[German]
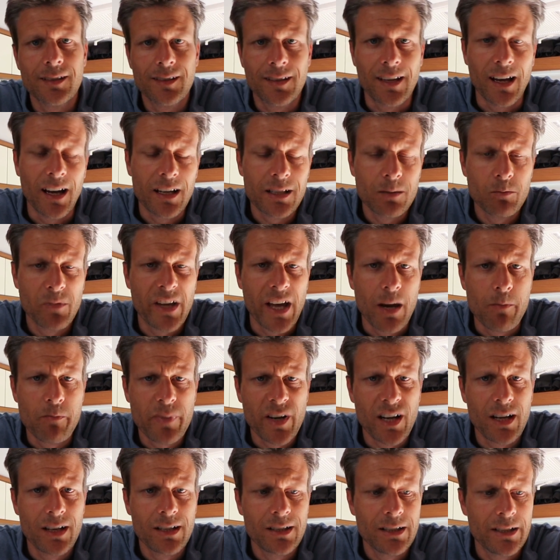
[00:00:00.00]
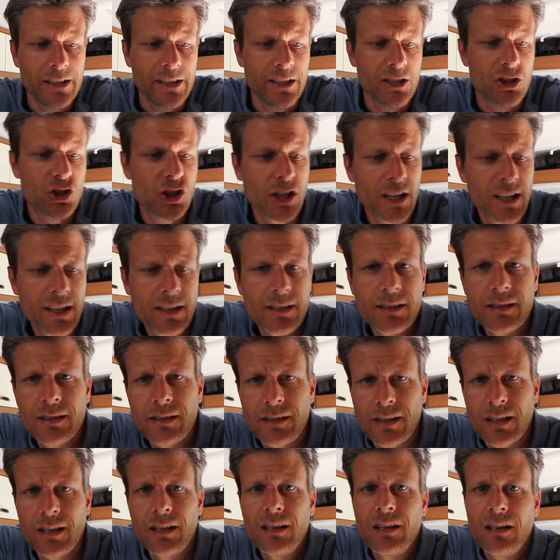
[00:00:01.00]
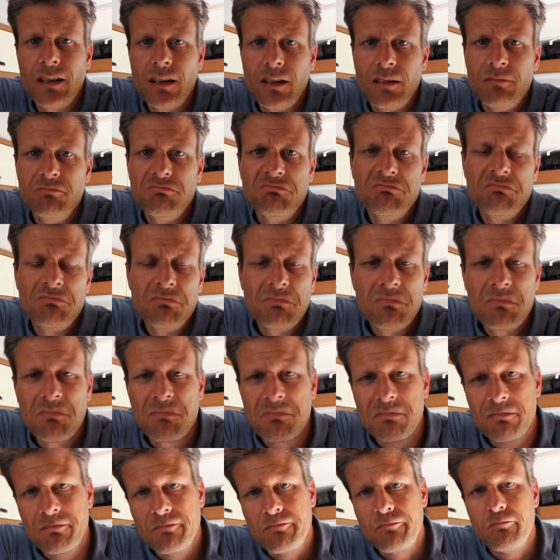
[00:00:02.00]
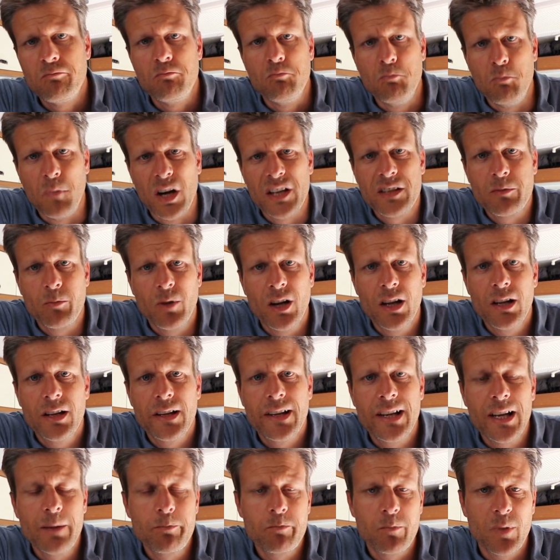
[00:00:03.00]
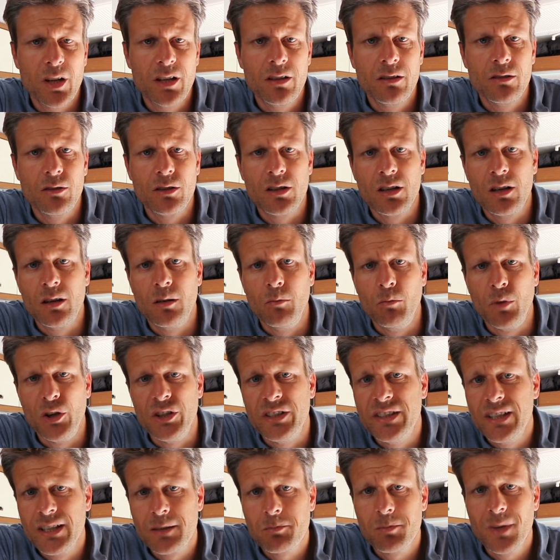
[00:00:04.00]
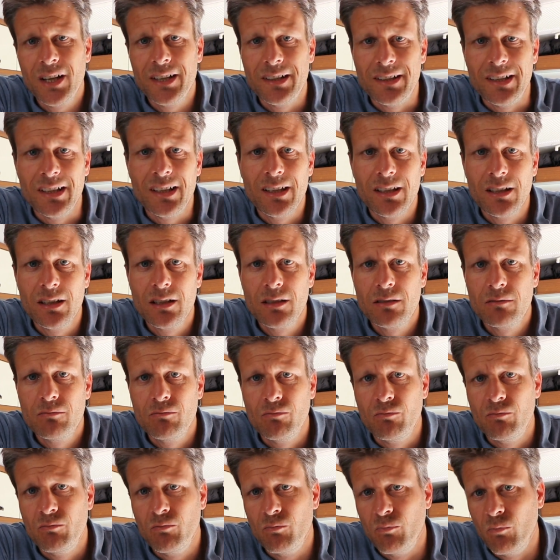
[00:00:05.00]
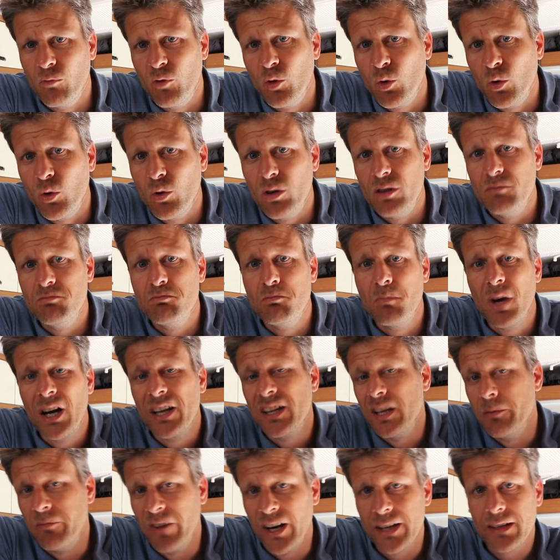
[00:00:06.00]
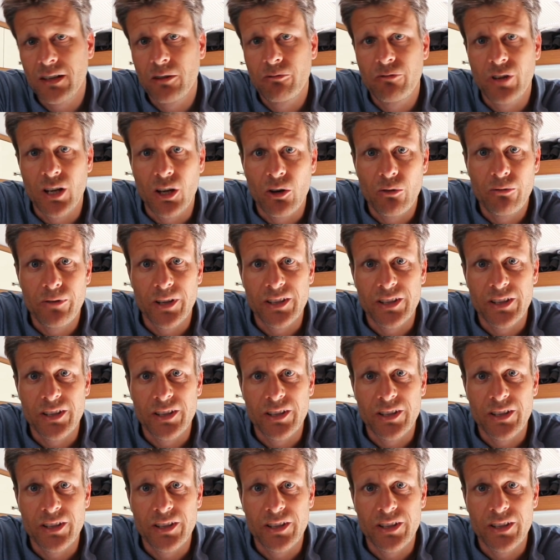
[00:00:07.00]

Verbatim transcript: ist gerade im Camper geschickt, denn äh, manchmal klebt man oder montiert man Dinge, wo man im weiteren Verlauf